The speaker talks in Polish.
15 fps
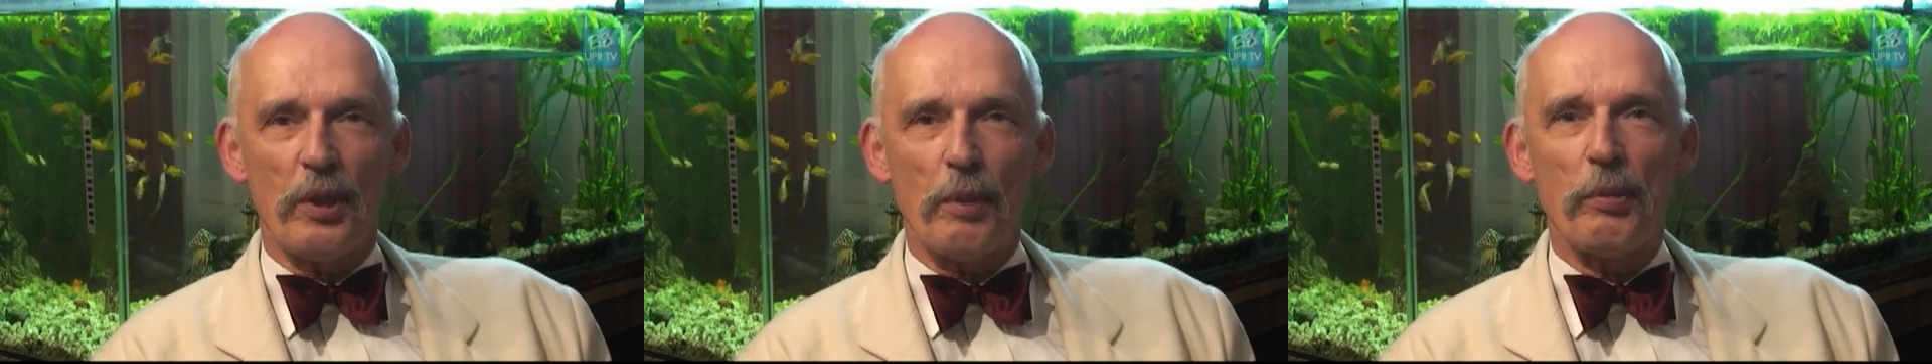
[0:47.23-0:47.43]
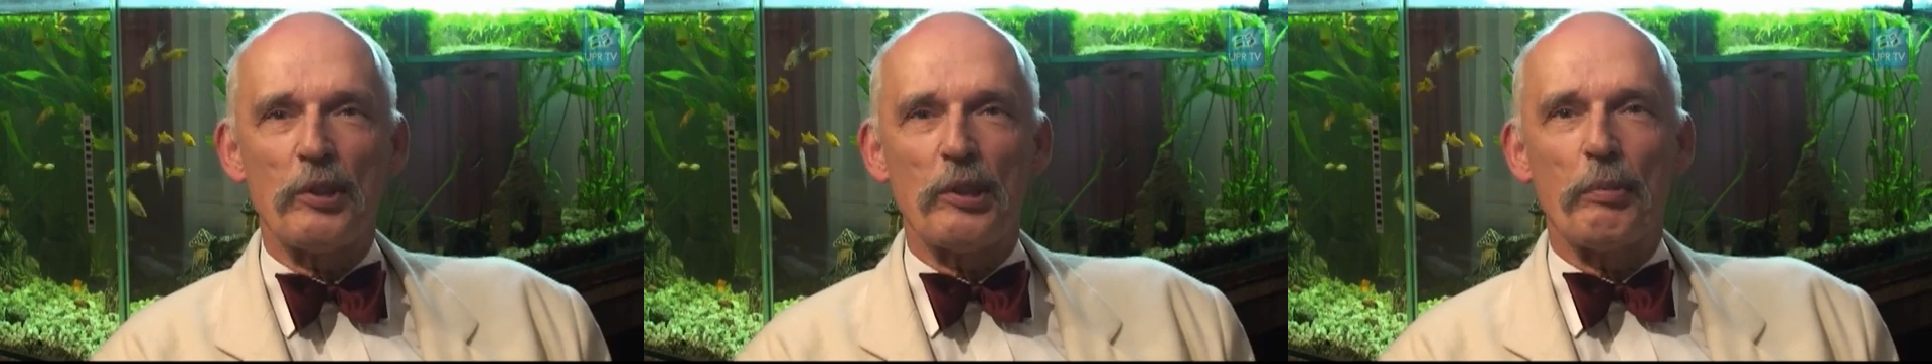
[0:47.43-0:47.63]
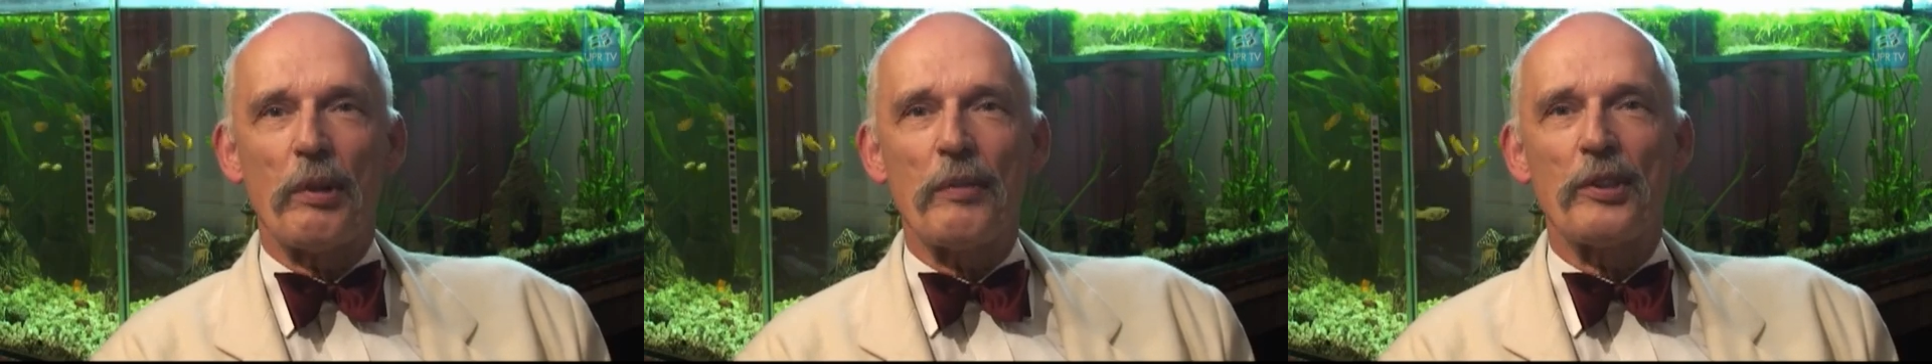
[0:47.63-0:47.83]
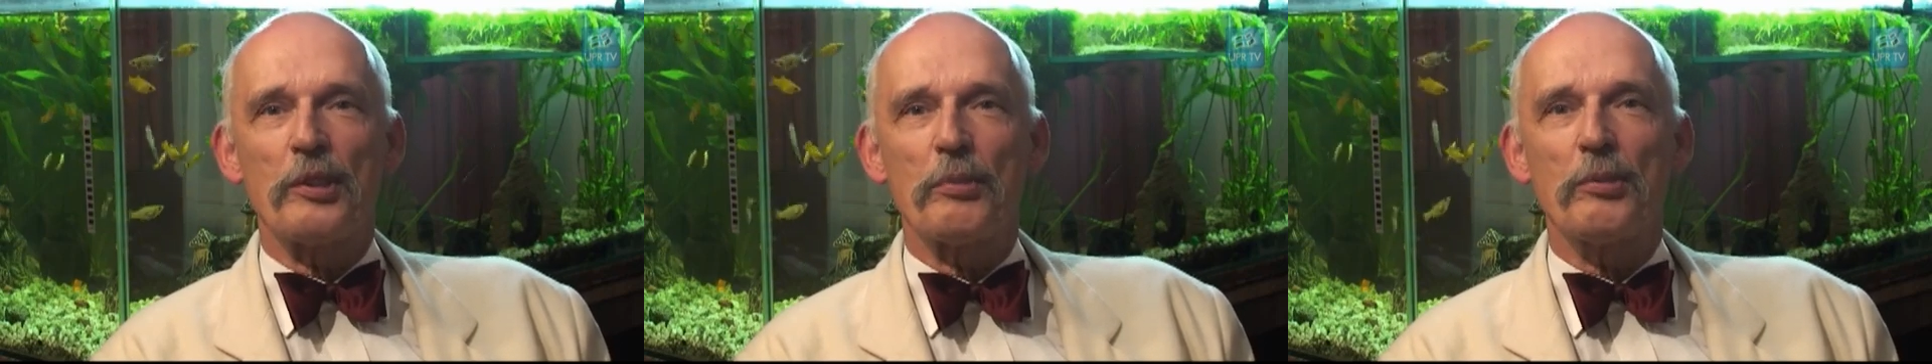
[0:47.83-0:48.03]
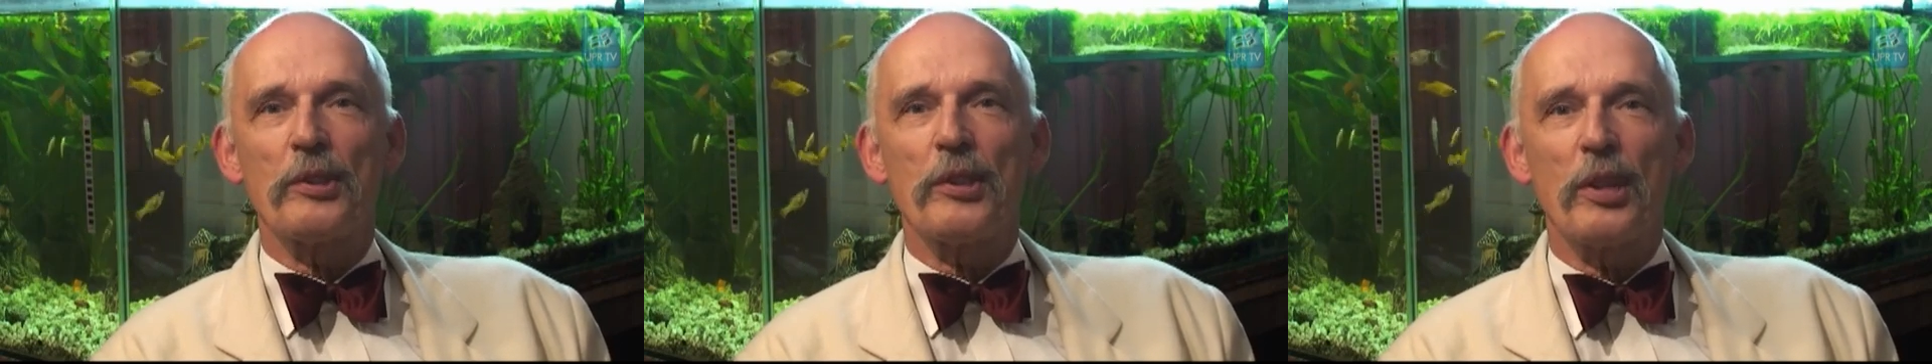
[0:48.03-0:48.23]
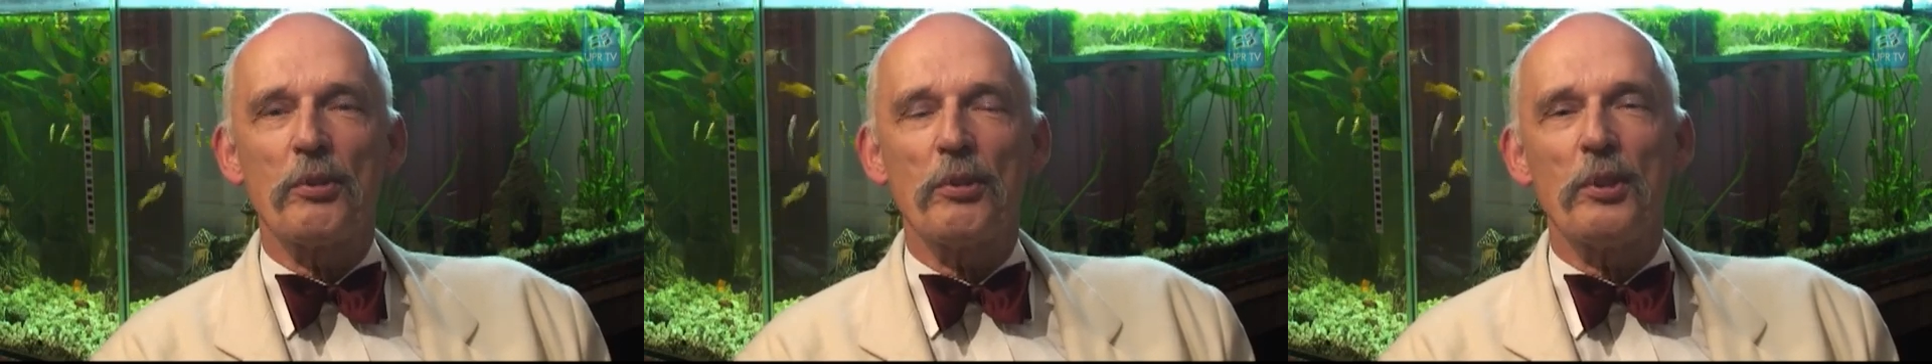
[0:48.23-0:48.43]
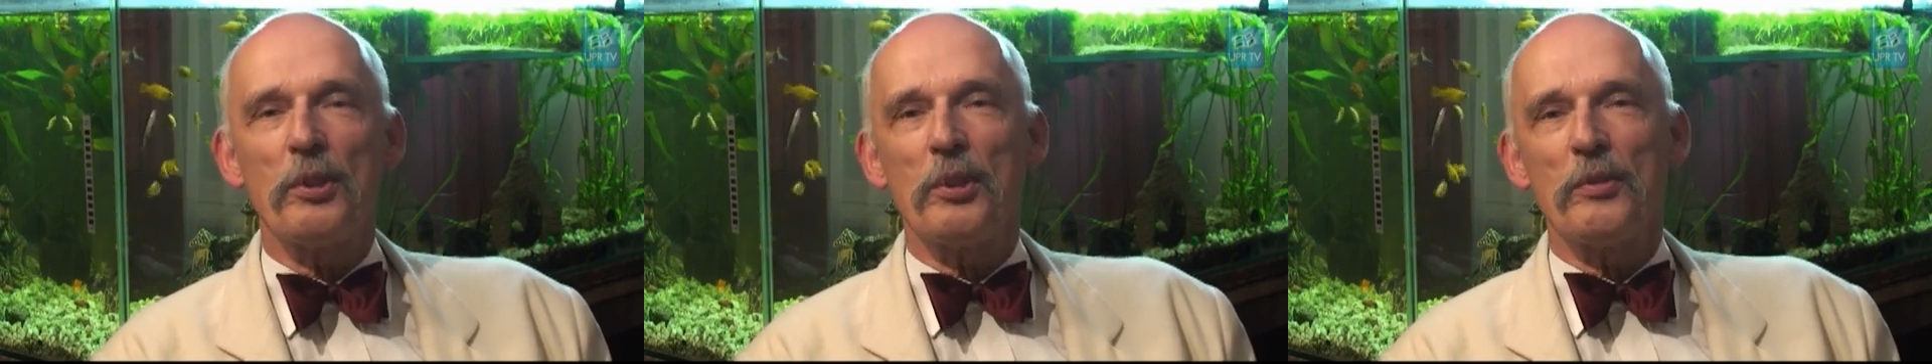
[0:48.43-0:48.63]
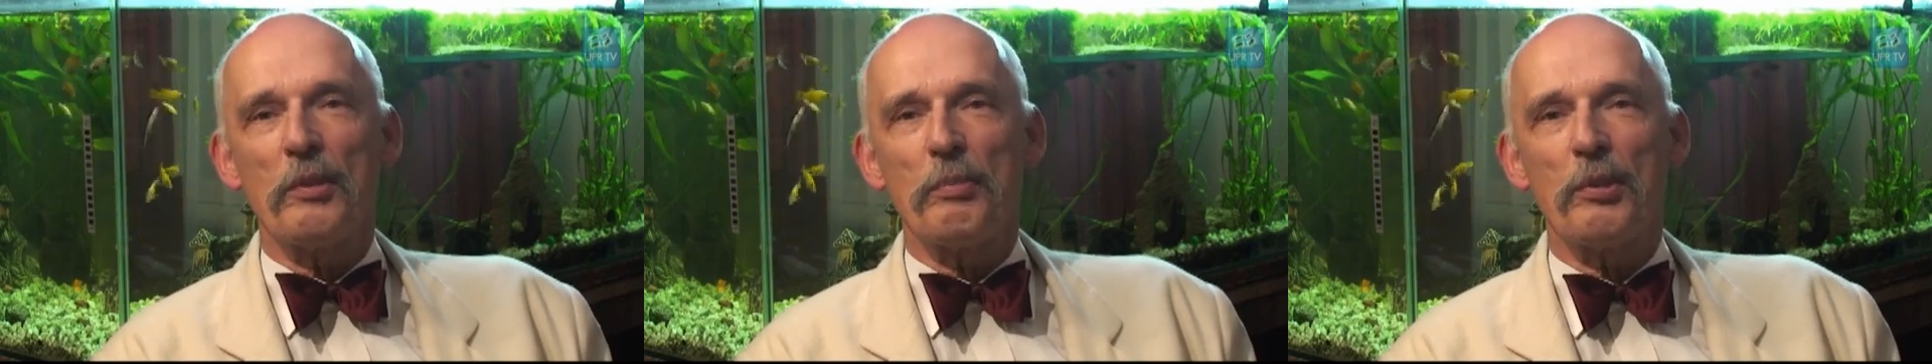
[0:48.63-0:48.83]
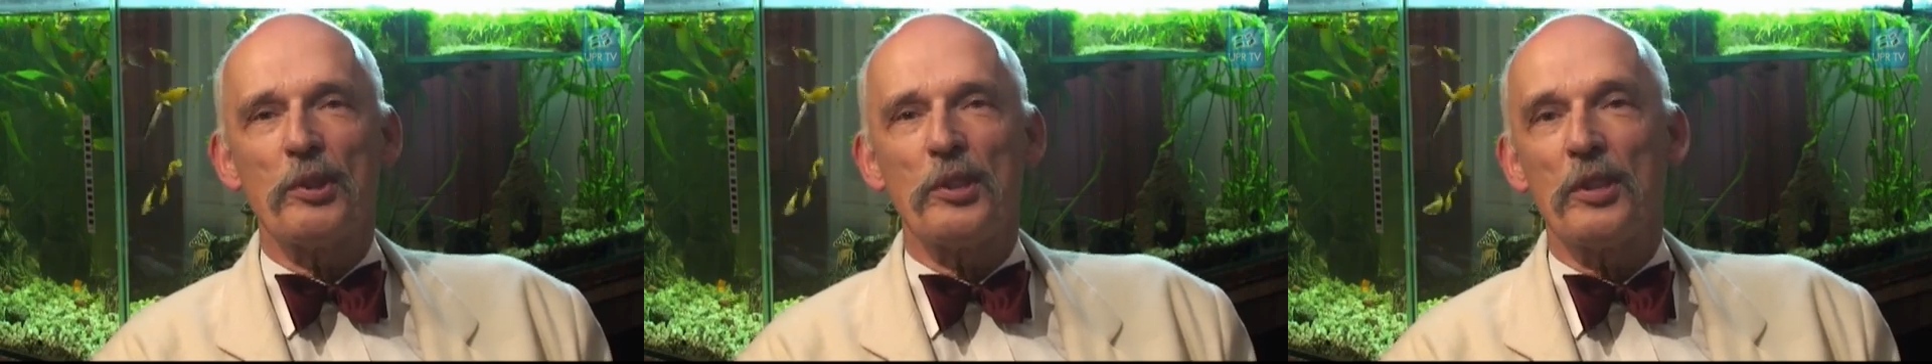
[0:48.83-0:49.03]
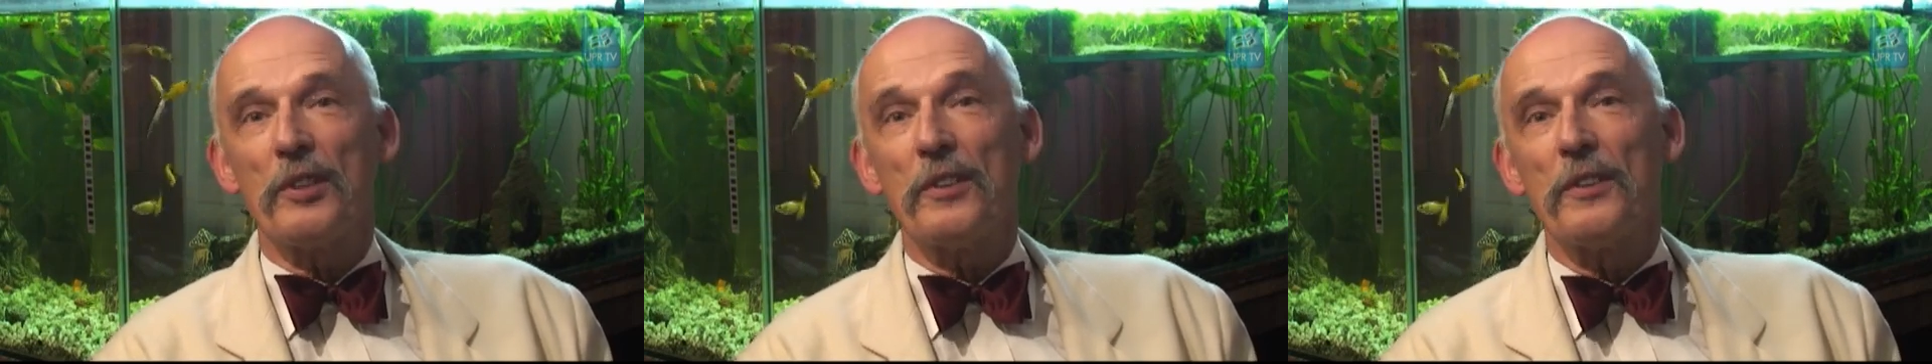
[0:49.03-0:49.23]
epoce prawa rzymskiego, tylko w
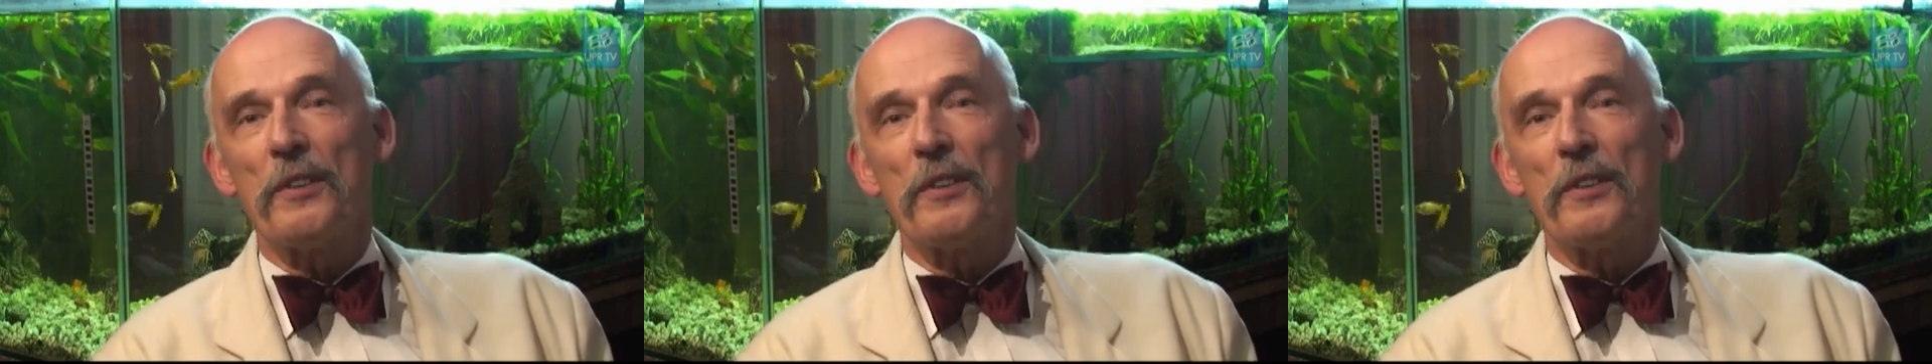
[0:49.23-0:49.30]
epoce